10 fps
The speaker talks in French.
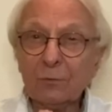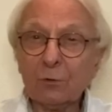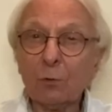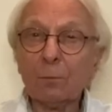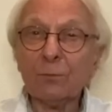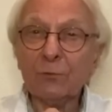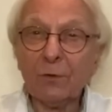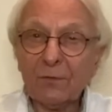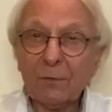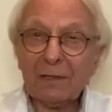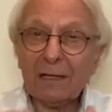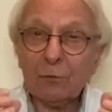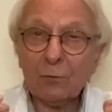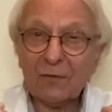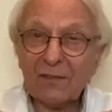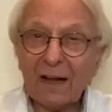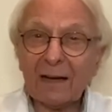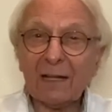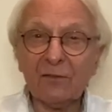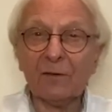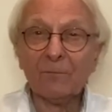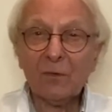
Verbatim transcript: tombent dessus, qui nous arrivent